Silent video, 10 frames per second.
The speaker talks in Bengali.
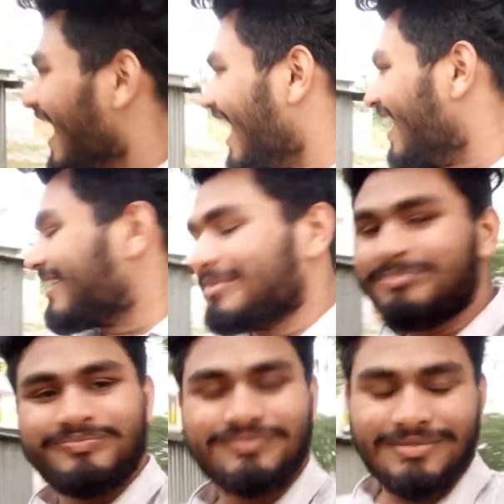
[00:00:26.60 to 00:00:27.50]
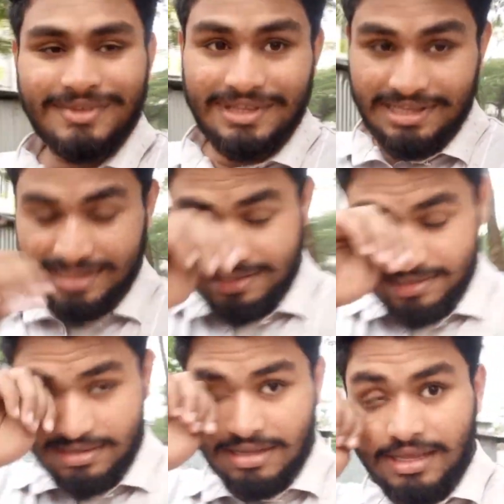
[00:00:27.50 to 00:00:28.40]
আর বাতাস তোমাকে
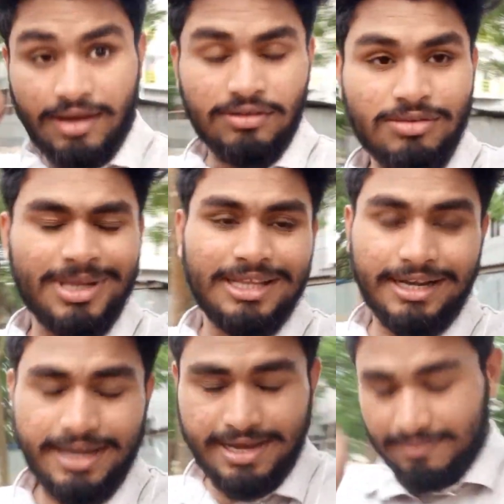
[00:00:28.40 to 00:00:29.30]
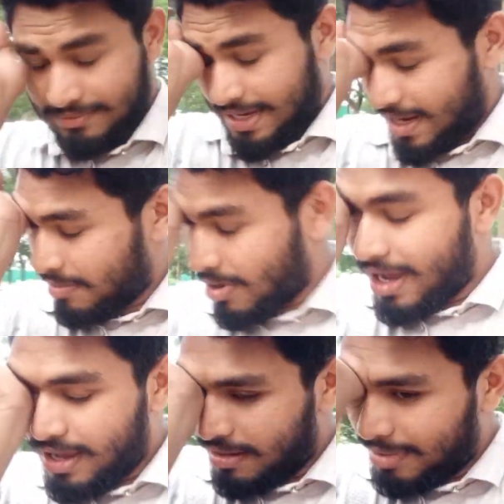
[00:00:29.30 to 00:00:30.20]
এখন তোমাদেরকে দেখাবো
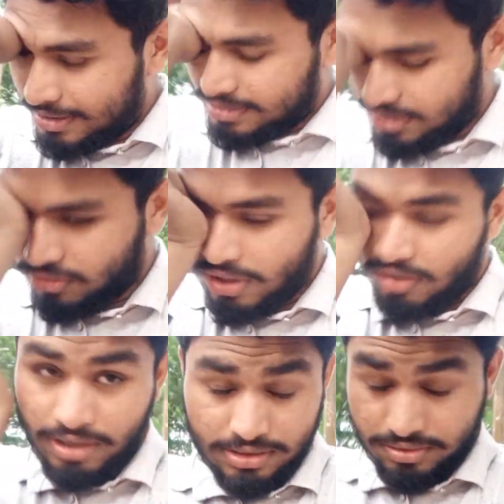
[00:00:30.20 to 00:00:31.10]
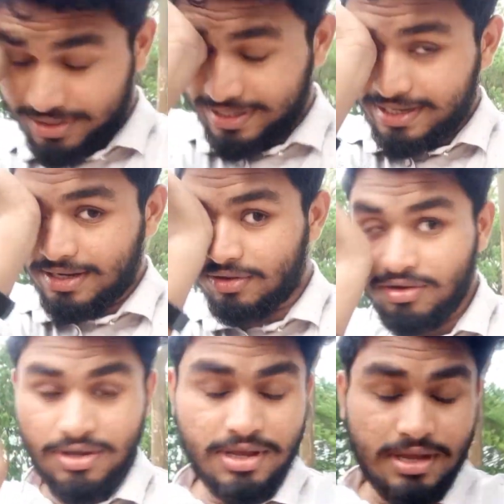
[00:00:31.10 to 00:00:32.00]
আয় বাতাসে দুলা ওইটা চোখে কি গেল
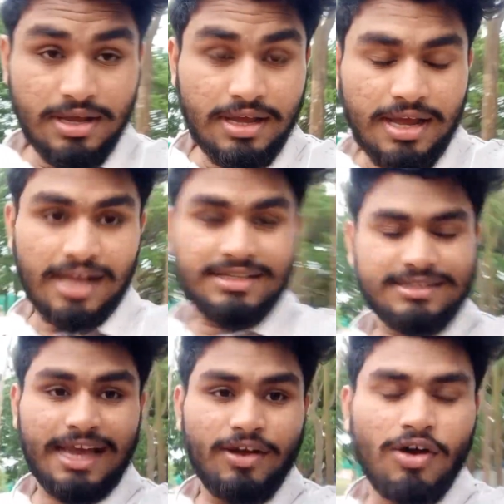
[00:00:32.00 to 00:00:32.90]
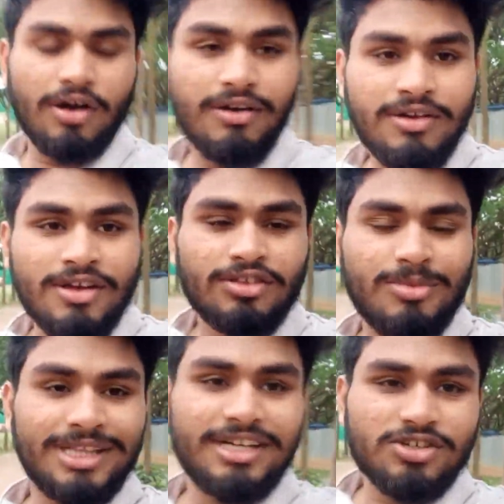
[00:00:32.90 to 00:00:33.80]
আচ্ছা যাই হোক
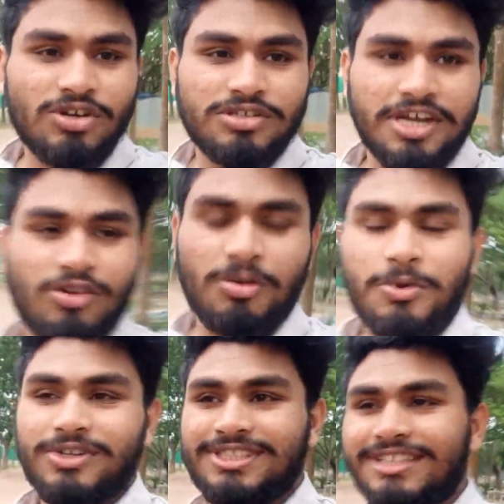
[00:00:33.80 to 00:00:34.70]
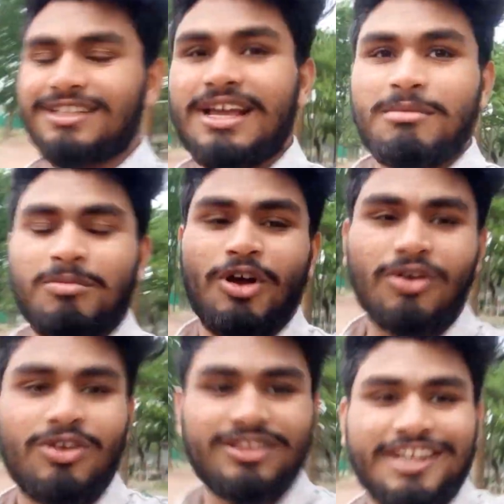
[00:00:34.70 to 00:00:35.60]
তোমাদের জন্য যে কোনো পরিস্থিতিতে আমি ব্লক
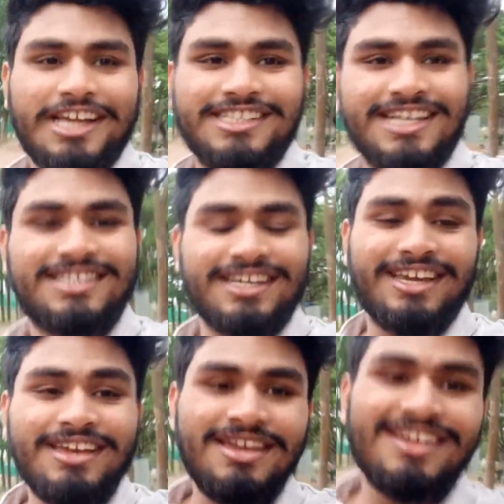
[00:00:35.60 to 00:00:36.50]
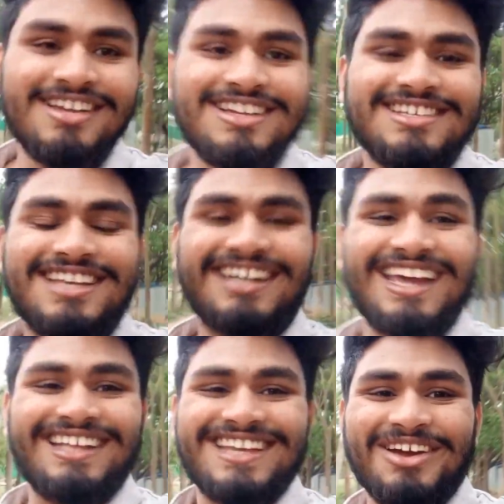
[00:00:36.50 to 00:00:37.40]
করতে রাজি আছি সেটা
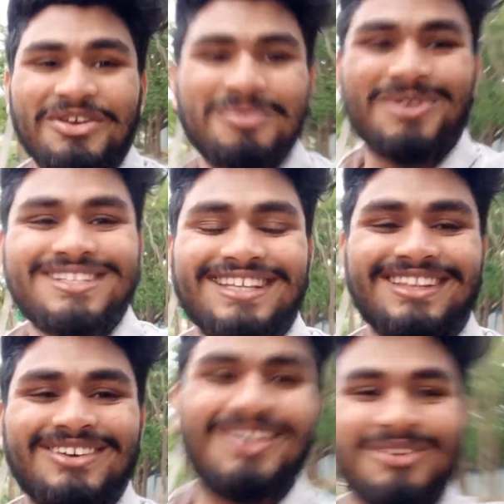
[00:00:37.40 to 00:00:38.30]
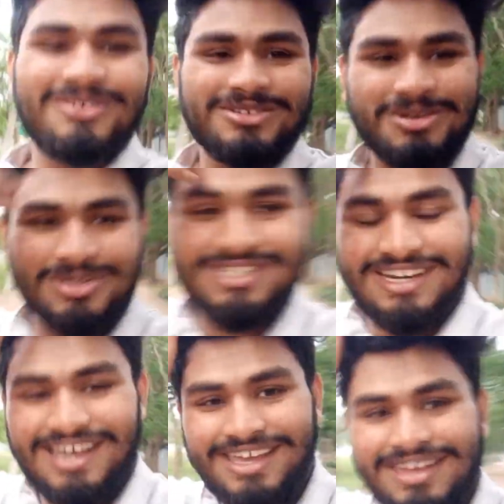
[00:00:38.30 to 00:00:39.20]
যে কোনো পরিস্থিতি হলো কোনো সমস্যা
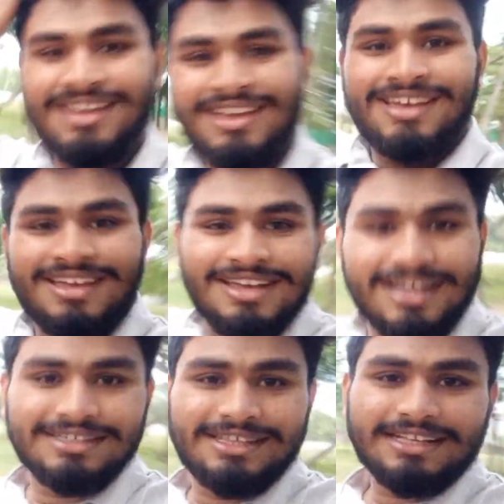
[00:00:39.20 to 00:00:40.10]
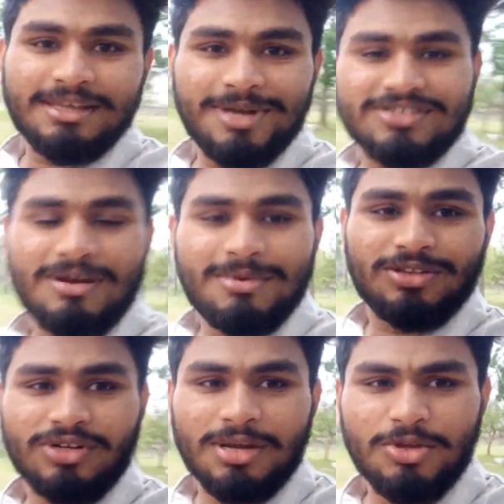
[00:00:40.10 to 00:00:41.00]
নাই এই যে দেখতে পাচ্ছ আমার
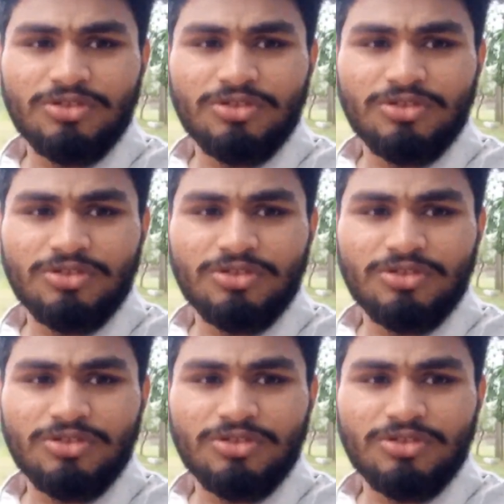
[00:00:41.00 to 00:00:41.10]
দুইটা বন্ধু